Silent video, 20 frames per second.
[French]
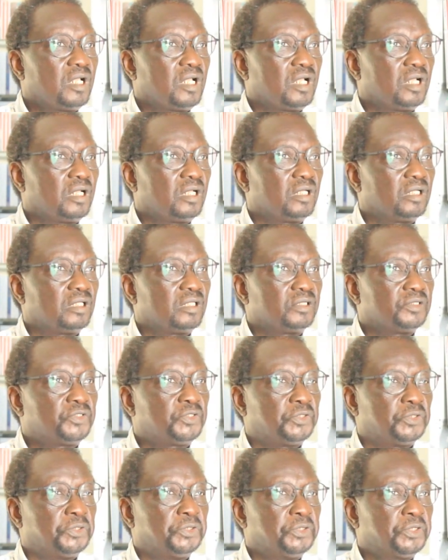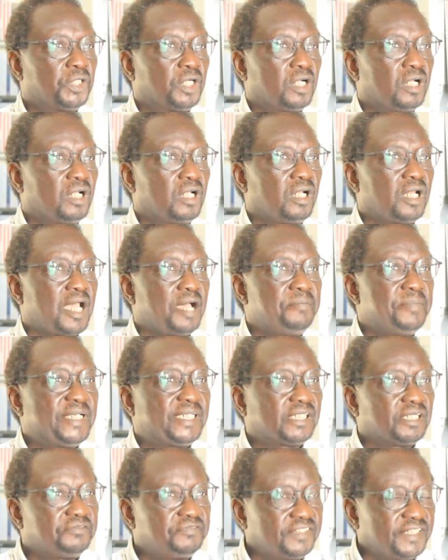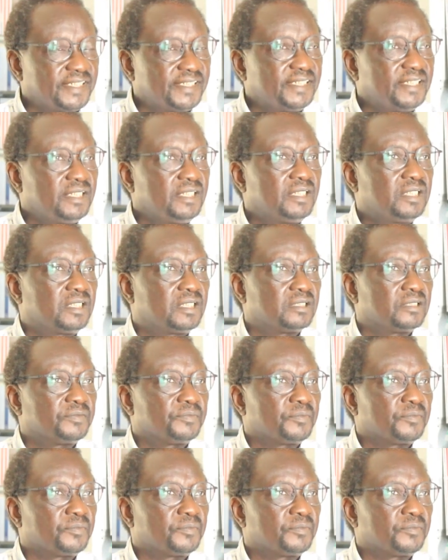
euh, sur la métaphysique